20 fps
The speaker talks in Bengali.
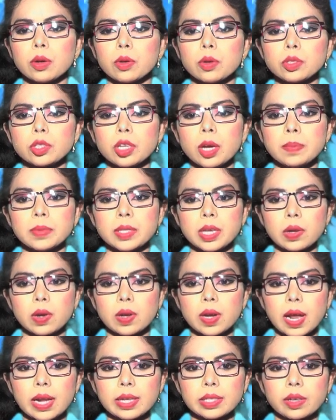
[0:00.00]
গুজব যেন
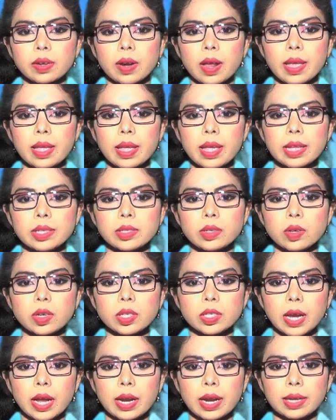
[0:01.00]
না ছড়ায় এজন্য
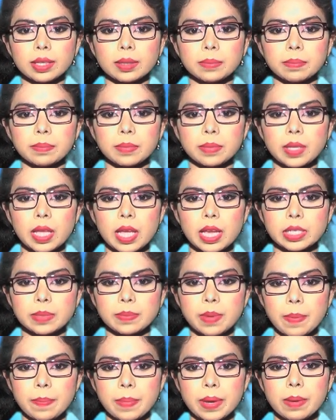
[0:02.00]
সারা
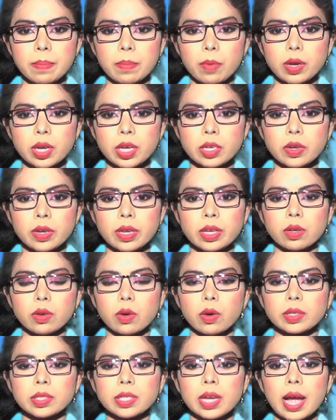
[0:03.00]
দেশব্যাপী মনিটরিং
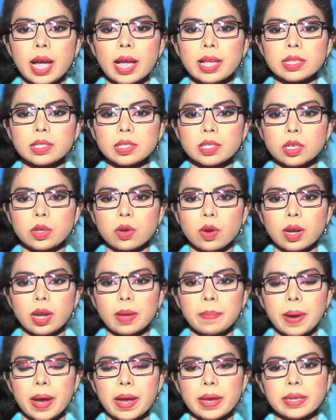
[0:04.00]
করছে আইন
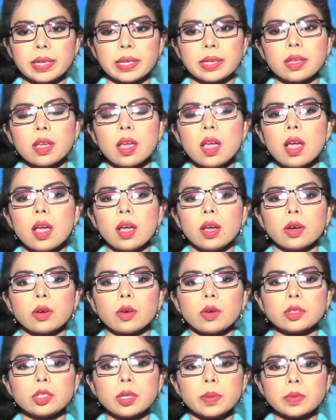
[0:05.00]
শৃঙ্খলা বাহিনী
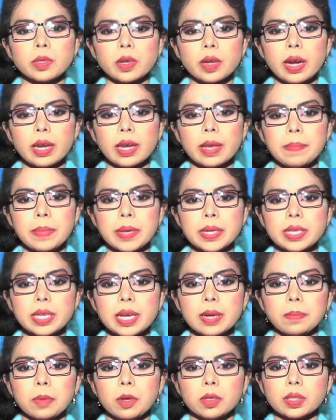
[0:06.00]
গুজব ছড়ালে
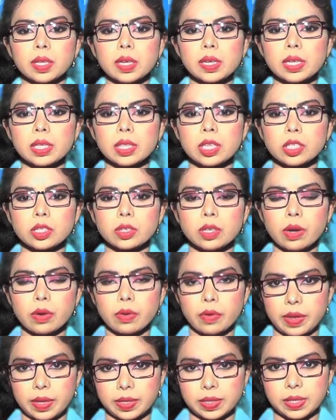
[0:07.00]
মিডিয়া বন্ধের নির্দেশনাও
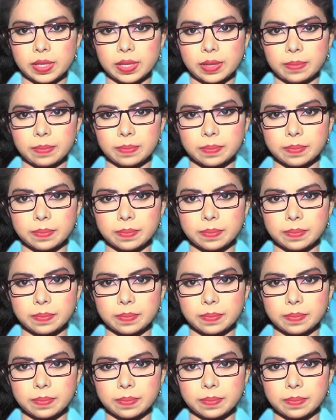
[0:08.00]
রয়েছে